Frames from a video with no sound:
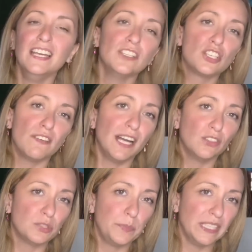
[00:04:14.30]
ce vado
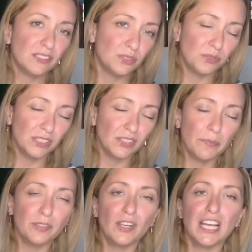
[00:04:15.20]
spesso, quando
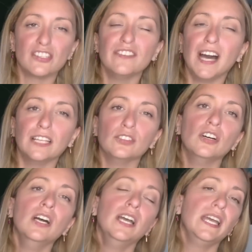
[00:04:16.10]
capito là ce
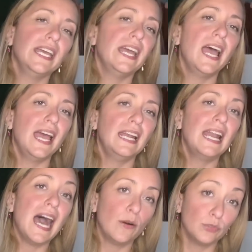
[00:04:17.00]
vado, e è
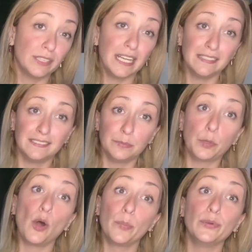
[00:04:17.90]
l'outlet
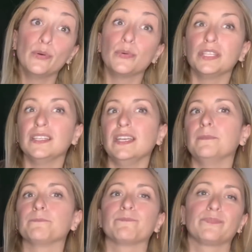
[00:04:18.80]
proprio,
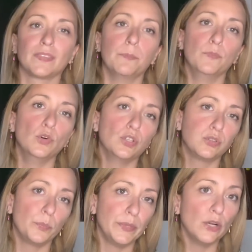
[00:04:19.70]
quindi
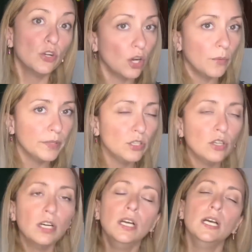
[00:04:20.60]
molto più
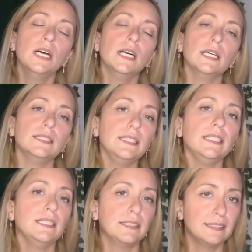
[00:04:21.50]
economico, eh,
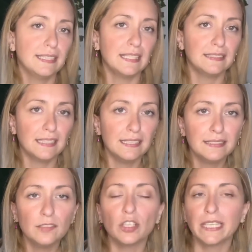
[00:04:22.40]
di Tezenis,
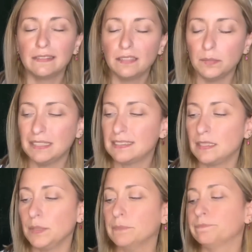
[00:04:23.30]
Calzedonia
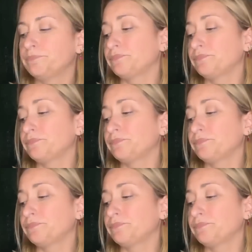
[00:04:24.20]
Intimissimi.